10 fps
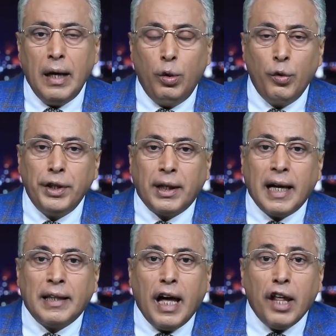الحوثي
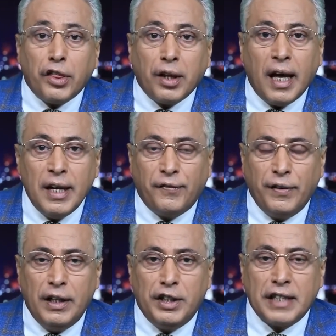قد أثخن
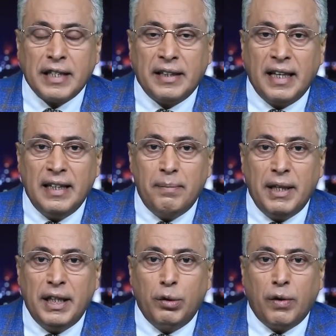في الجسد
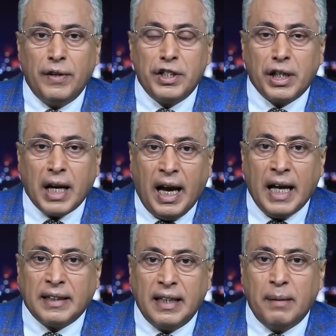اليمني وفي
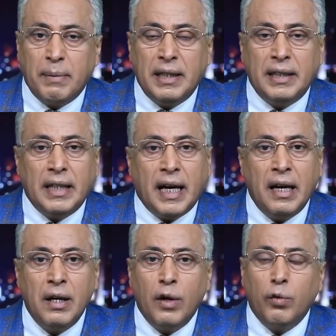الجراحات
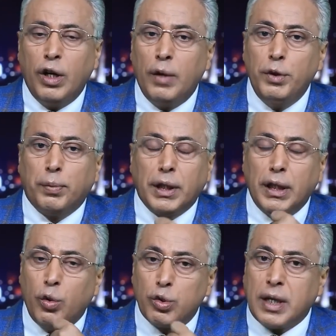اليمنية ولم
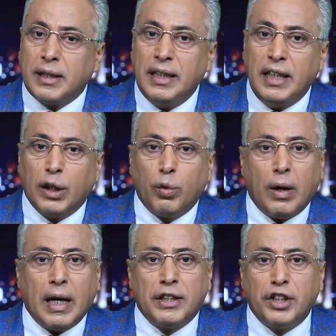يبق له صديق
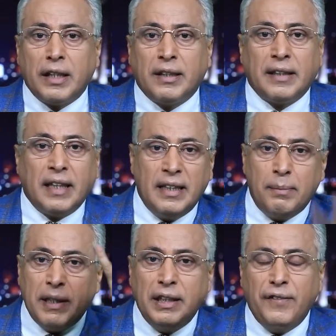وقد شتت
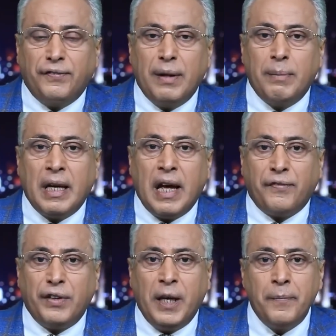اليمنيين في
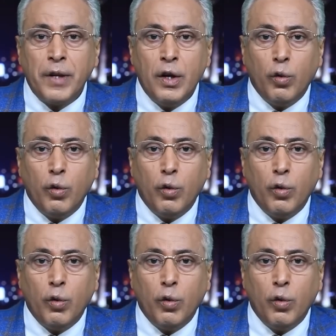المنافي